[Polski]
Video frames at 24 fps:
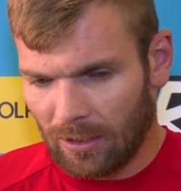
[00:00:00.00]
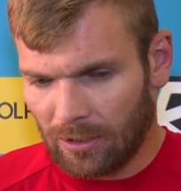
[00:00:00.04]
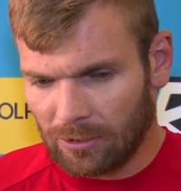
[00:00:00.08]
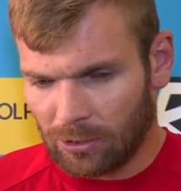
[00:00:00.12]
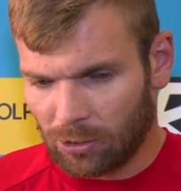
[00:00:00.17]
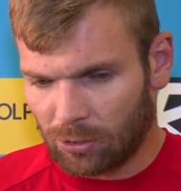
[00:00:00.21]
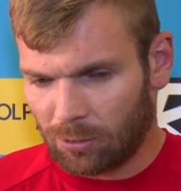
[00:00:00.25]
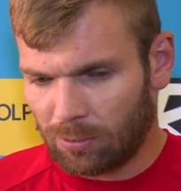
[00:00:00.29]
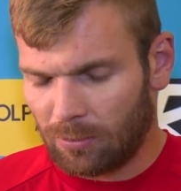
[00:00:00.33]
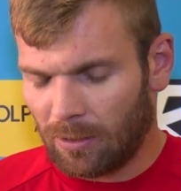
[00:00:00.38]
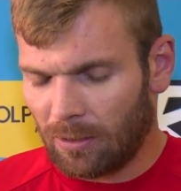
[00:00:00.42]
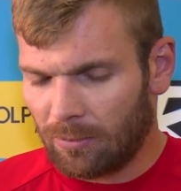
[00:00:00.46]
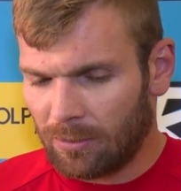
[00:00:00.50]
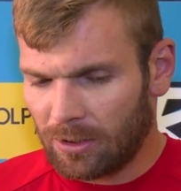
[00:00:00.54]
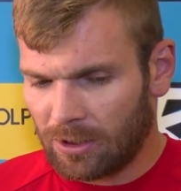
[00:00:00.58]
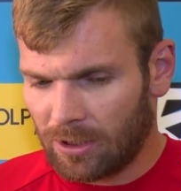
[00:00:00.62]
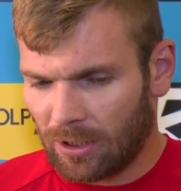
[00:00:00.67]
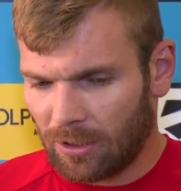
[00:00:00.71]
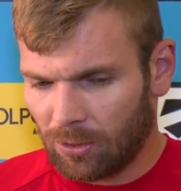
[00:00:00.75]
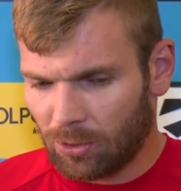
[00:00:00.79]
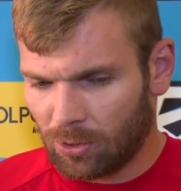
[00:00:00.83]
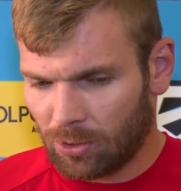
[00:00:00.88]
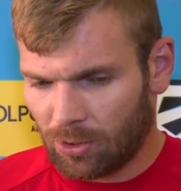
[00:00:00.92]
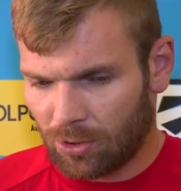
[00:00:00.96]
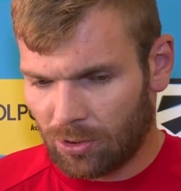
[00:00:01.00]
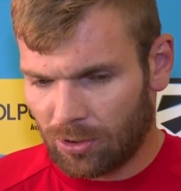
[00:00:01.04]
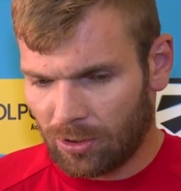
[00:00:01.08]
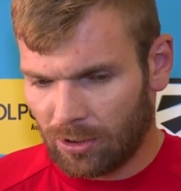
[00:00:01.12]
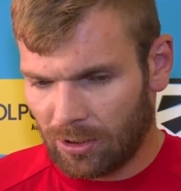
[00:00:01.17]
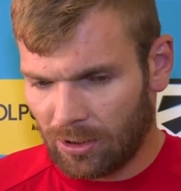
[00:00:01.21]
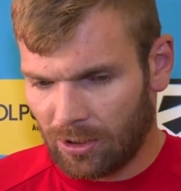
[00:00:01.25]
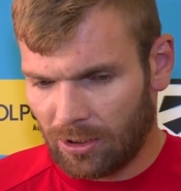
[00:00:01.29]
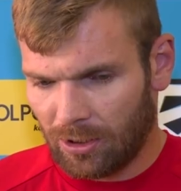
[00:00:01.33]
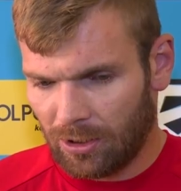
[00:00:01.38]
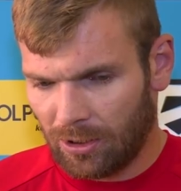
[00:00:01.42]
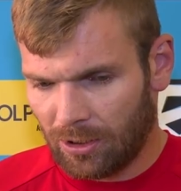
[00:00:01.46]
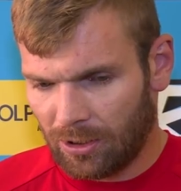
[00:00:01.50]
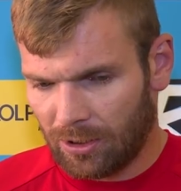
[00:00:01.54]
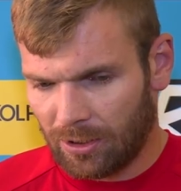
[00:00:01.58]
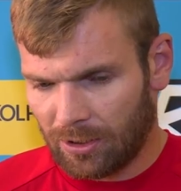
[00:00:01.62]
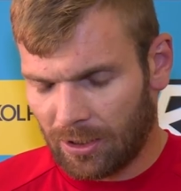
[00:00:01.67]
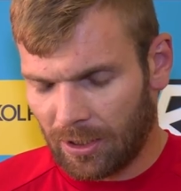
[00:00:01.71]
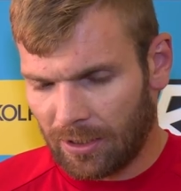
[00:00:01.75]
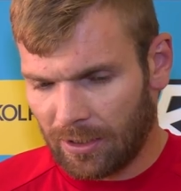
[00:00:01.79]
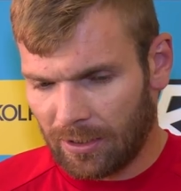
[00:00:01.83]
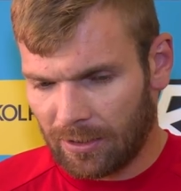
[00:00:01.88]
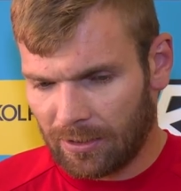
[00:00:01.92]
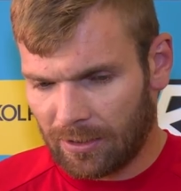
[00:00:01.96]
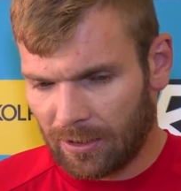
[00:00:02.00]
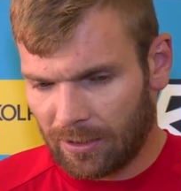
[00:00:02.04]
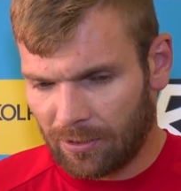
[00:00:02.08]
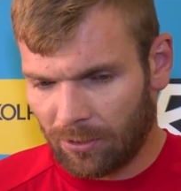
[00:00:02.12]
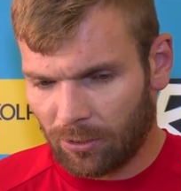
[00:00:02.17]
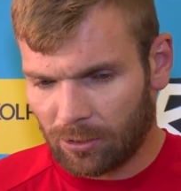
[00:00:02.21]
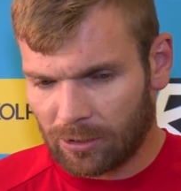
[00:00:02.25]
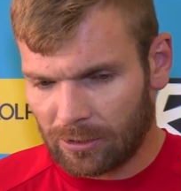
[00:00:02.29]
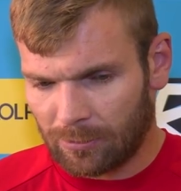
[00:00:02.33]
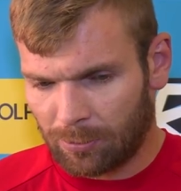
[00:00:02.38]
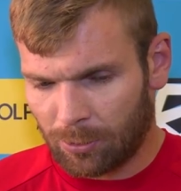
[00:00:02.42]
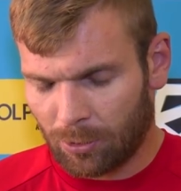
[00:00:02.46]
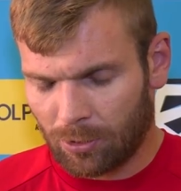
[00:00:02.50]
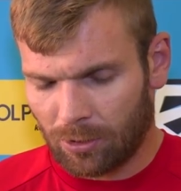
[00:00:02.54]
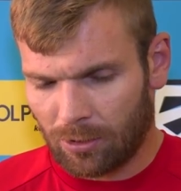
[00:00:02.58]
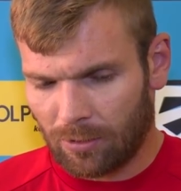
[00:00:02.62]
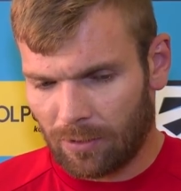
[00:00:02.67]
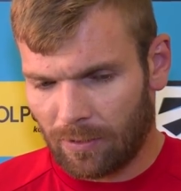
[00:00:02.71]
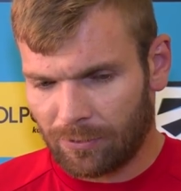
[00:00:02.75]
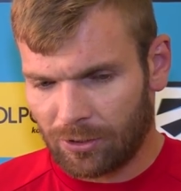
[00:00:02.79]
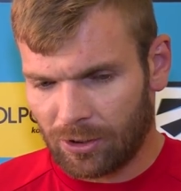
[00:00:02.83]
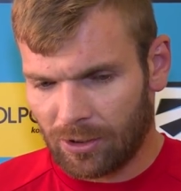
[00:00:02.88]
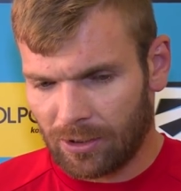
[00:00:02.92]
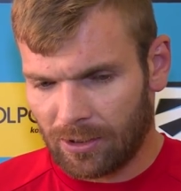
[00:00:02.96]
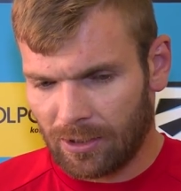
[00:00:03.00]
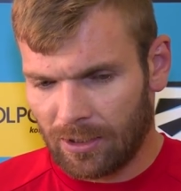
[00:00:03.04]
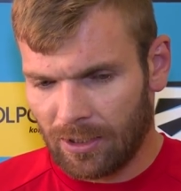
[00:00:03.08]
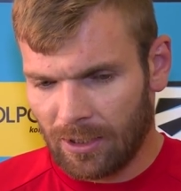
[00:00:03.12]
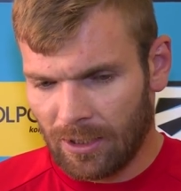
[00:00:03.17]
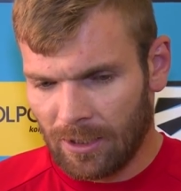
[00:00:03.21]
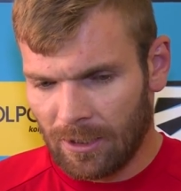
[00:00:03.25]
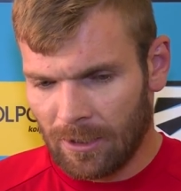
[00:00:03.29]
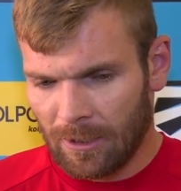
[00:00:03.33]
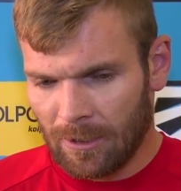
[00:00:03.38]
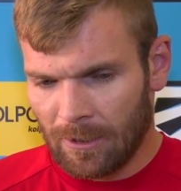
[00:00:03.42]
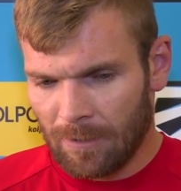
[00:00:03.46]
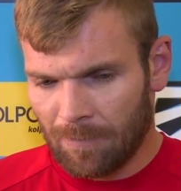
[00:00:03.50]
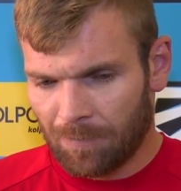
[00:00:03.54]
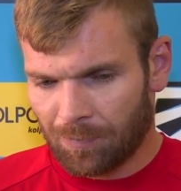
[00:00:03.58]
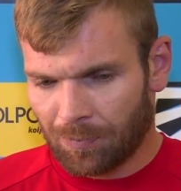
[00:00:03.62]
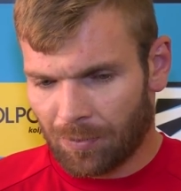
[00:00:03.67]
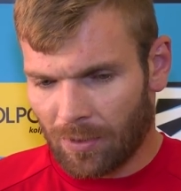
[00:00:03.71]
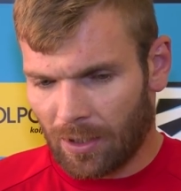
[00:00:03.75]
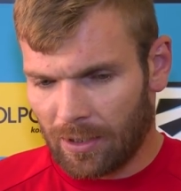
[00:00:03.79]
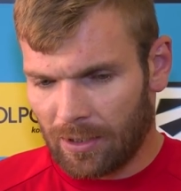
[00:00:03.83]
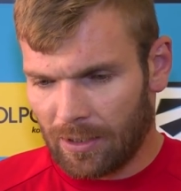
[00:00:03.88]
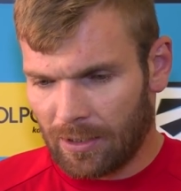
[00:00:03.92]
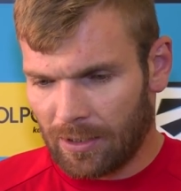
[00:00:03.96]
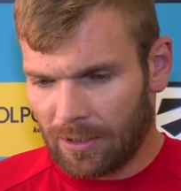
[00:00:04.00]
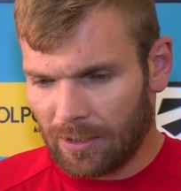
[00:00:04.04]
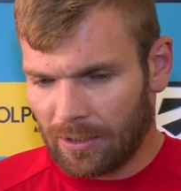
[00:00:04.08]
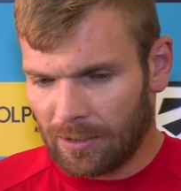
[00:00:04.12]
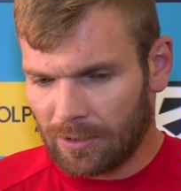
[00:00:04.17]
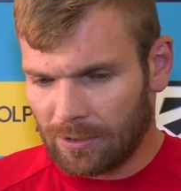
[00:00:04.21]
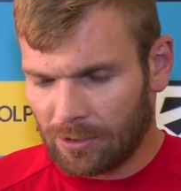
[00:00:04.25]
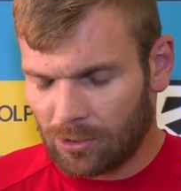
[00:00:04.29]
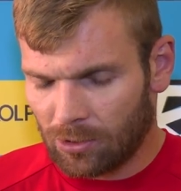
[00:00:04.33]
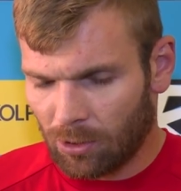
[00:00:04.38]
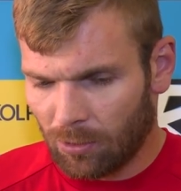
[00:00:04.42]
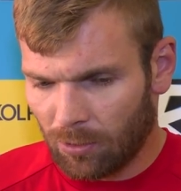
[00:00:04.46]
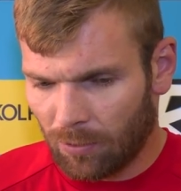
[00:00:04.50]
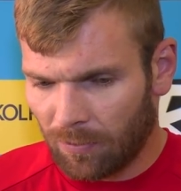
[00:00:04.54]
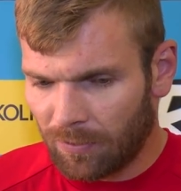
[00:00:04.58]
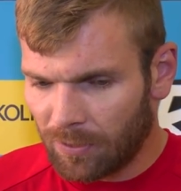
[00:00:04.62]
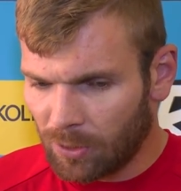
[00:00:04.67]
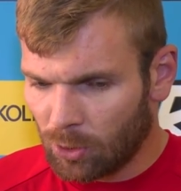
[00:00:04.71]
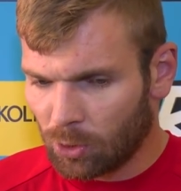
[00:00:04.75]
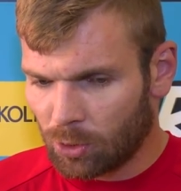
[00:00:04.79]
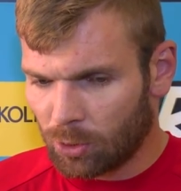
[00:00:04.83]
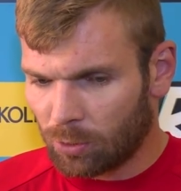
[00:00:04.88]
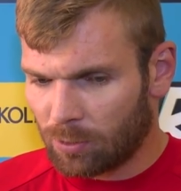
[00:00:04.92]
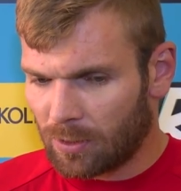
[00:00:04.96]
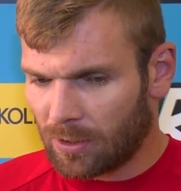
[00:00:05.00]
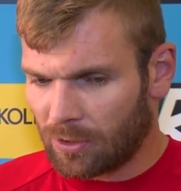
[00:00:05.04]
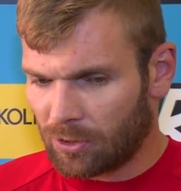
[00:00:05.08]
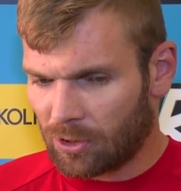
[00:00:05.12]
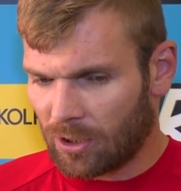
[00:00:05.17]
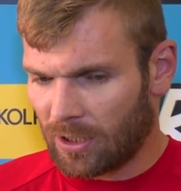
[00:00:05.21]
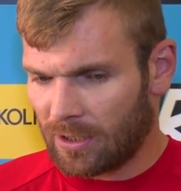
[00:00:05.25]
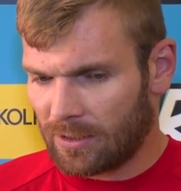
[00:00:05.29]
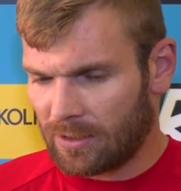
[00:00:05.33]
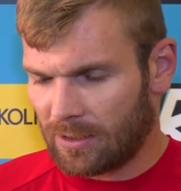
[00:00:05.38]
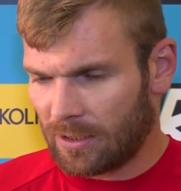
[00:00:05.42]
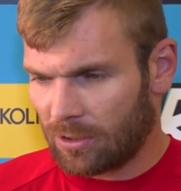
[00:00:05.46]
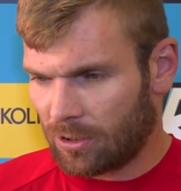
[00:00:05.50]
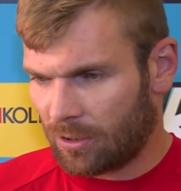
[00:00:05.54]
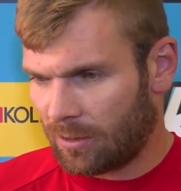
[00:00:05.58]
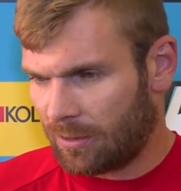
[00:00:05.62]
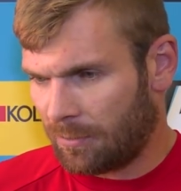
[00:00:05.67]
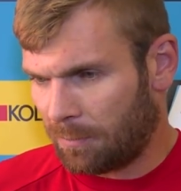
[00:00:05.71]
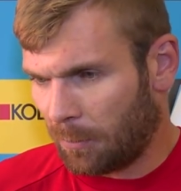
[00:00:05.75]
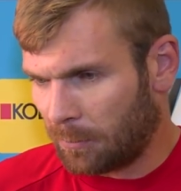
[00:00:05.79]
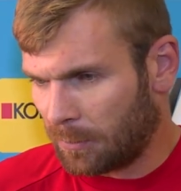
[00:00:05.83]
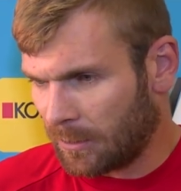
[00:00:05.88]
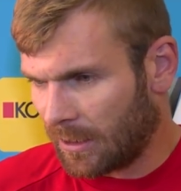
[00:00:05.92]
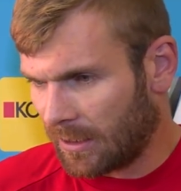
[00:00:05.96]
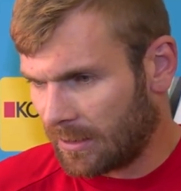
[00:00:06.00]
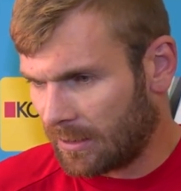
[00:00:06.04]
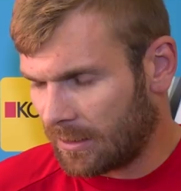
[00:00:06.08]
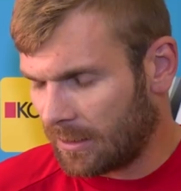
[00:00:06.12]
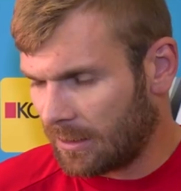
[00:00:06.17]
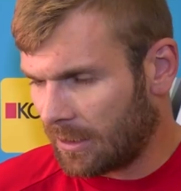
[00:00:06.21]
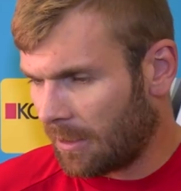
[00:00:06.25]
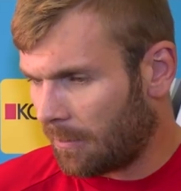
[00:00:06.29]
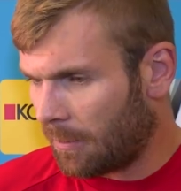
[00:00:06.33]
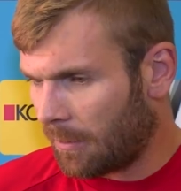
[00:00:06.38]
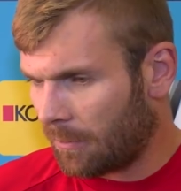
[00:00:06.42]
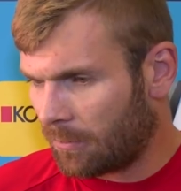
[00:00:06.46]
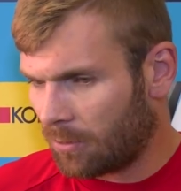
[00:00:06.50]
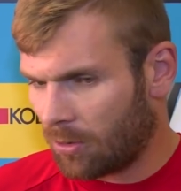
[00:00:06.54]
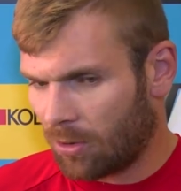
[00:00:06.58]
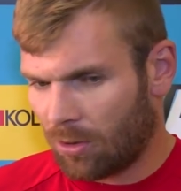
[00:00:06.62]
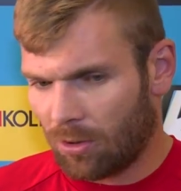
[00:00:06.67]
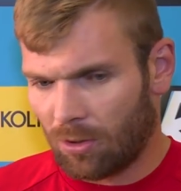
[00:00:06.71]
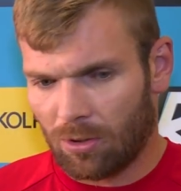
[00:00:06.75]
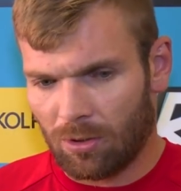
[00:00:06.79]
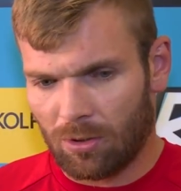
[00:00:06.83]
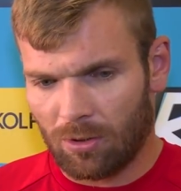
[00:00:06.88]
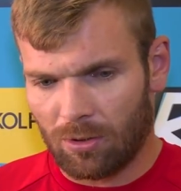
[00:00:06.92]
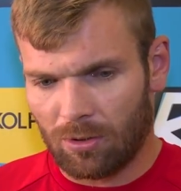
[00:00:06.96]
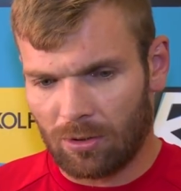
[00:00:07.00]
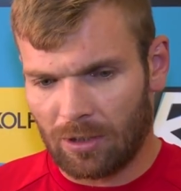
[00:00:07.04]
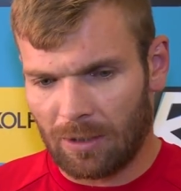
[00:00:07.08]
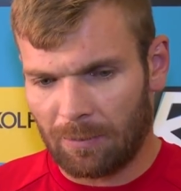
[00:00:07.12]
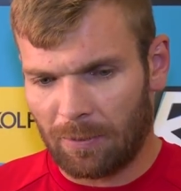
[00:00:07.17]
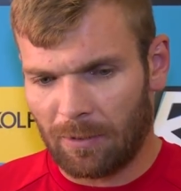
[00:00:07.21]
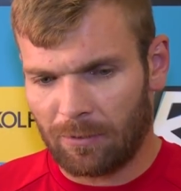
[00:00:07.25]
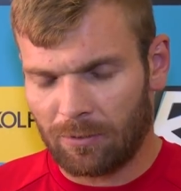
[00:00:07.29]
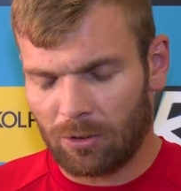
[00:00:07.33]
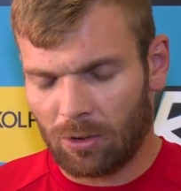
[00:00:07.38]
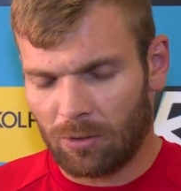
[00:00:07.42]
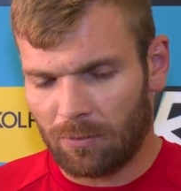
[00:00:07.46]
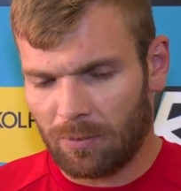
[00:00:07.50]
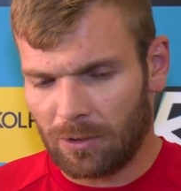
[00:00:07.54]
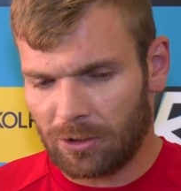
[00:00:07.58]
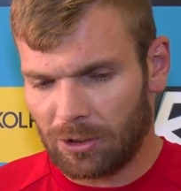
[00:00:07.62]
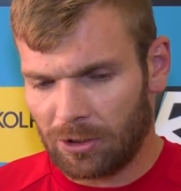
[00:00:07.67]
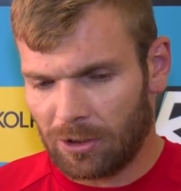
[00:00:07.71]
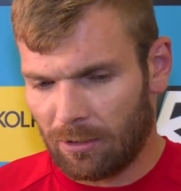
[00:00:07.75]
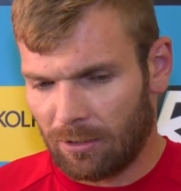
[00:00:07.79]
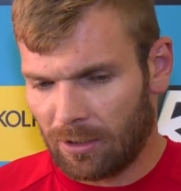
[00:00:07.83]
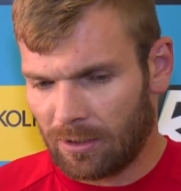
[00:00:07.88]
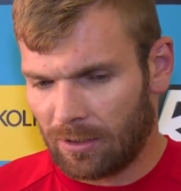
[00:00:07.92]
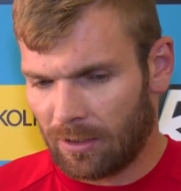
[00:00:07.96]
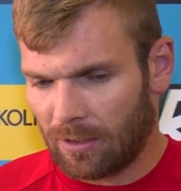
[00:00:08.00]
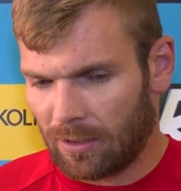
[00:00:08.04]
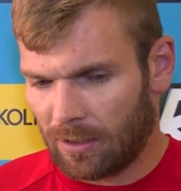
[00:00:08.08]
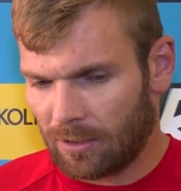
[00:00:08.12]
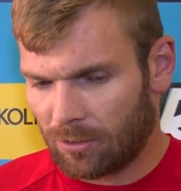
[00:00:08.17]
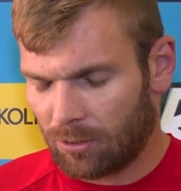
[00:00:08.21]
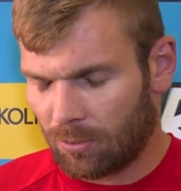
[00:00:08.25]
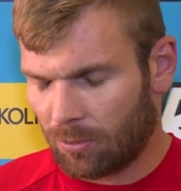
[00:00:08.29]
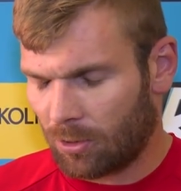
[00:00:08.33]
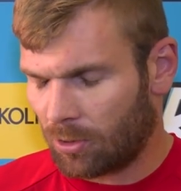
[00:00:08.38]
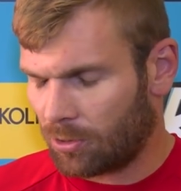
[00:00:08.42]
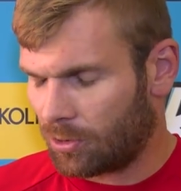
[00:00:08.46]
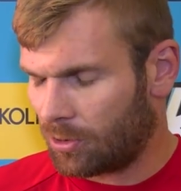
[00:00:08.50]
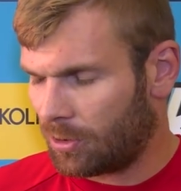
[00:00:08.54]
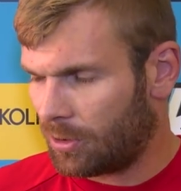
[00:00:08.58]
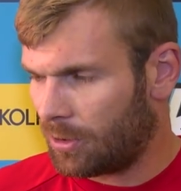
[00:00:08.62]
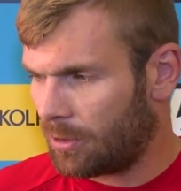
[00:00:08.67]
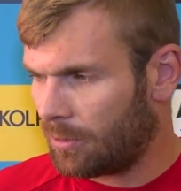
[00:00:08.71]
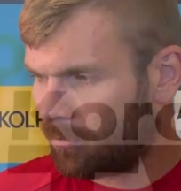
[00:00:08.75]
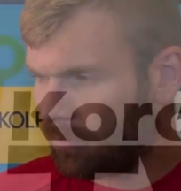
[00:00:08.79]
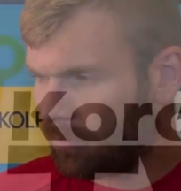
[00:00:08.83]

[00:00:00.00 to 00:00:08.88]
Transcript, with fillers: rozumiemy się już i, i te, ten okres przygotowawczy e, znowu wydłużył ten czas naszej współpracy i na pewno, na pewno on będzie działać na naszą korzyść.